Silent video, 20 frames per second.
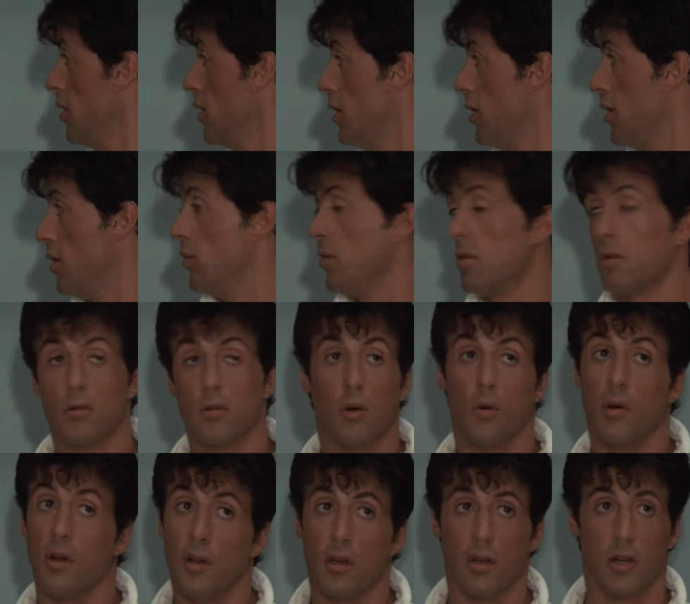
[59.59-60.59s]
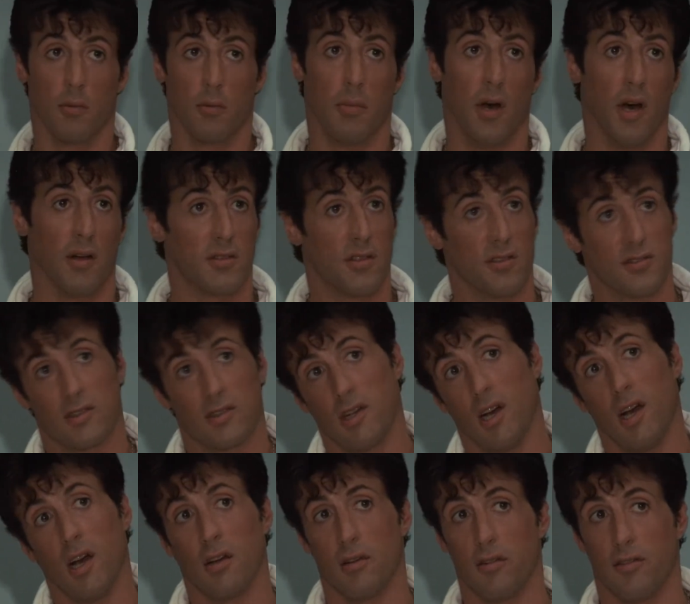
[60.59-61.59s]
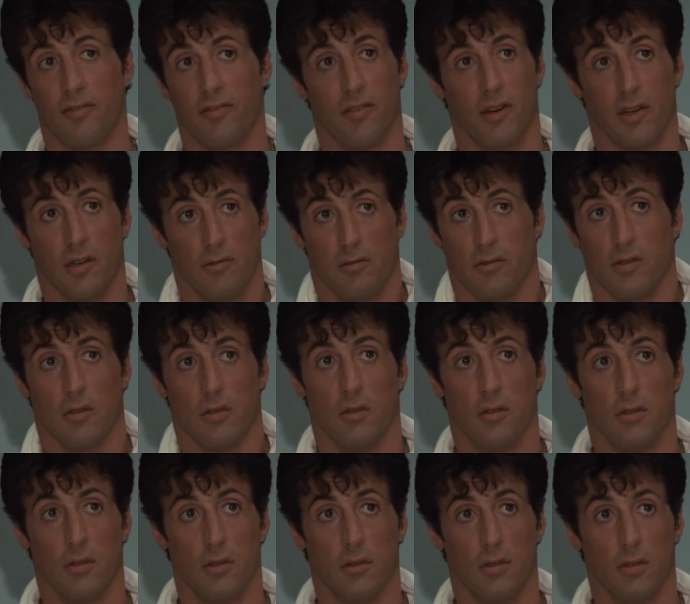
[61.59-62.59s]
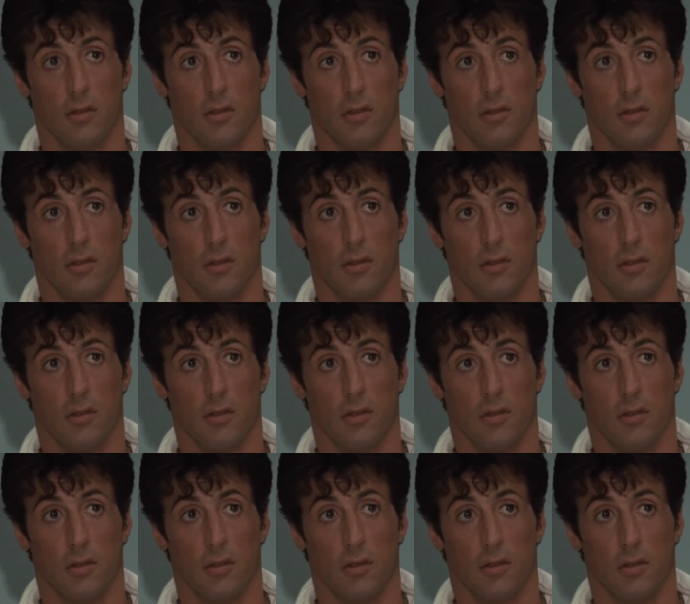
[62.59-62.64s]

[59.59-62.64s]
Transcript: Nós não sabemos nada sobre esse cara com quem você vai lutar.